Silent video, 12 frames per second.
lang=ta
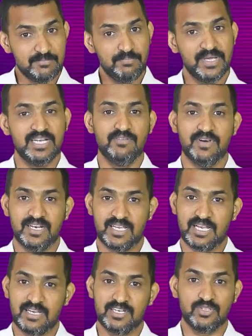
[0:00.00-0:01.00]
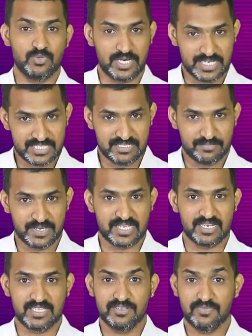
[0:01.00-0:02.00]
இப்போ என்னவா இருக்காங்கன்றது ஒரு அண்டர்ஸ்டாண்ட்
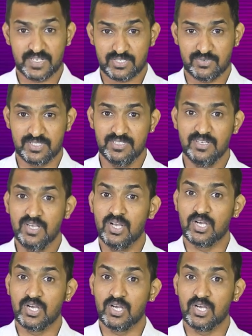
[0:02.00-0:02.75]
பண்ணிக்கிறதுக்கு ஃபர்ஸ்ட் வந்து